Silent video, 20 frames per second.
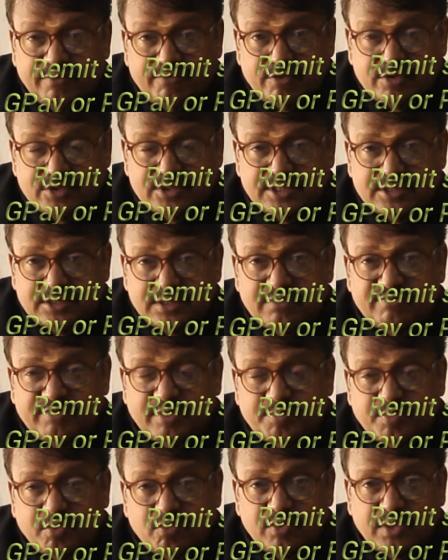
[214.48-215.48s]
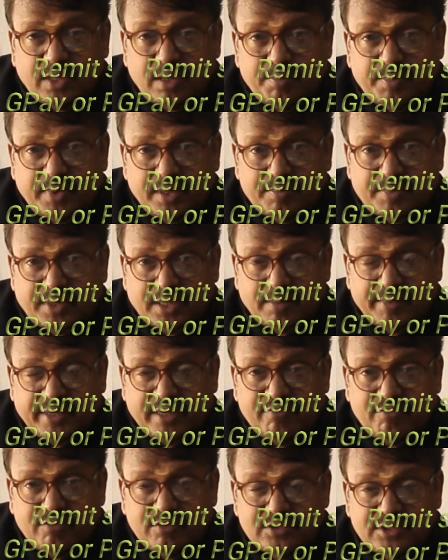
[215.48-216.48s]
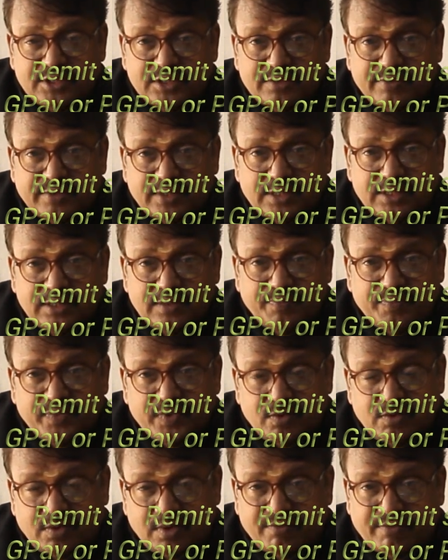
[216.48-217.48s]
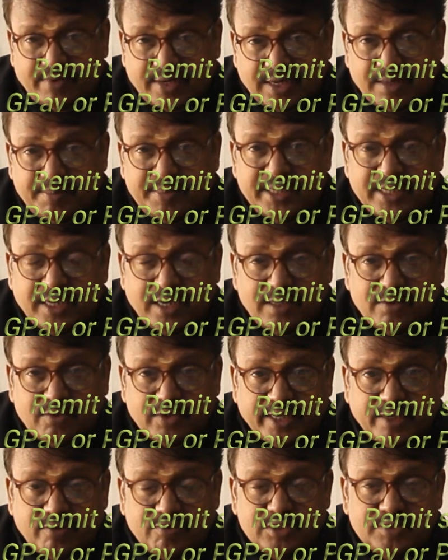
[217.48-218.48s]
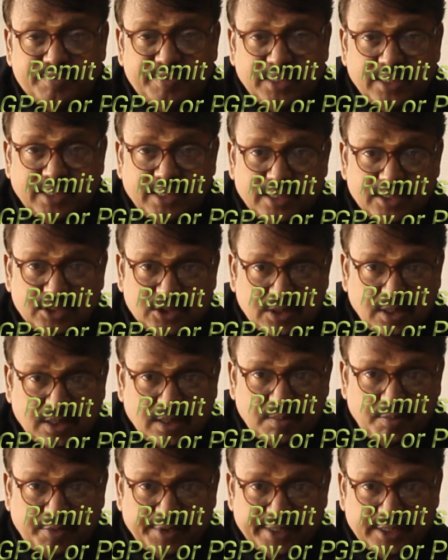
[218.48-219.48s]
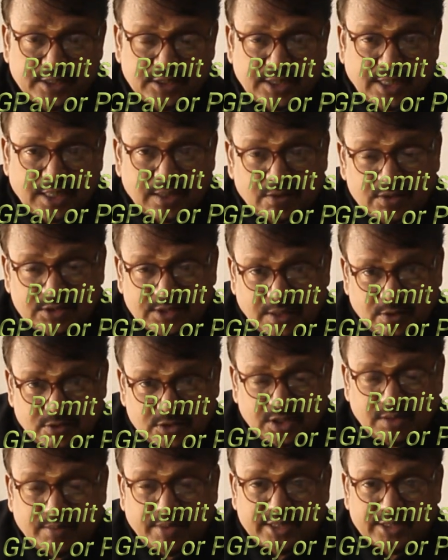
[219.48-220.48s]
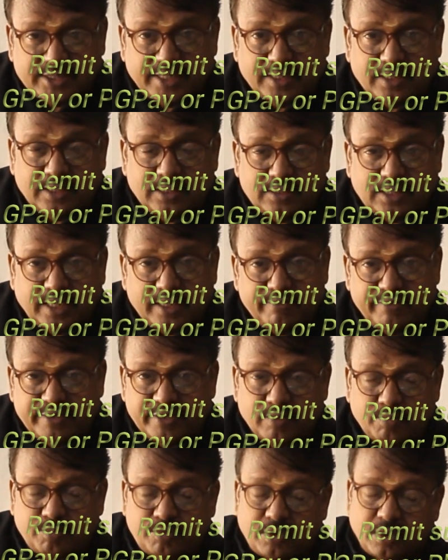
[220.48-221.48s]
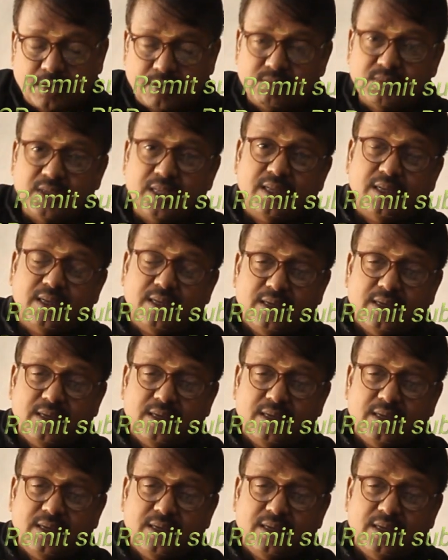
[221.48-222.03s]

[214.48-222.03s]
இன்ஃபோசிஸையும் விப்ரோ கம்பேர் பண்ணணும் இன்ஃபோசிஸ் வந்து ஒரு ஃபண்டமெண்டலாக ஒரு இன்வெஸ்ட்மெண்ட்டுக்கான ஸ்டாக்காக போயிடுச்சு அது கூட சில கொஸ்டின் மார்க் இருக்குது அது தனி வீடியோ போடணும்